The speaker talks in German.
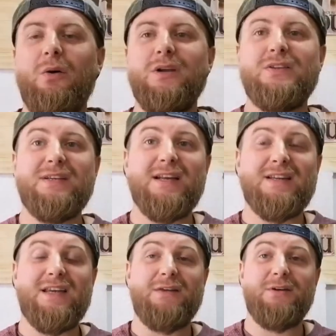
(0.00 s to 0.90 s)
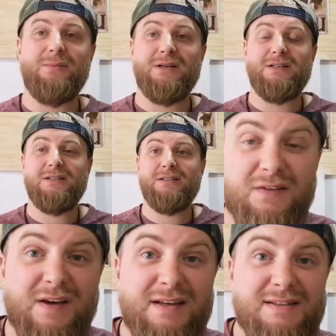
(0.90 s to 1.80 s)
Und deswegen dachte ich einfach mal,
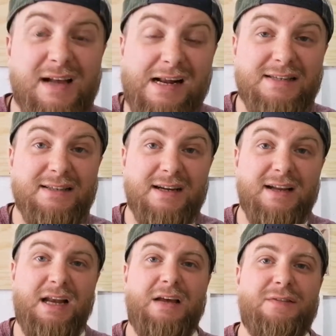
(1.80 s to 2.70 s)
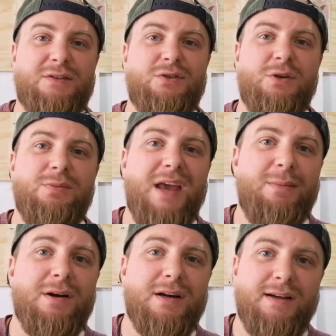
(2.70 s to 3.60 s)
ich werde diesen alten Kanal einfach zu einem
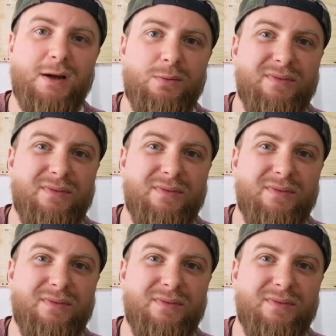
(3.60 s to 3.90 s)
Gamer-Kanal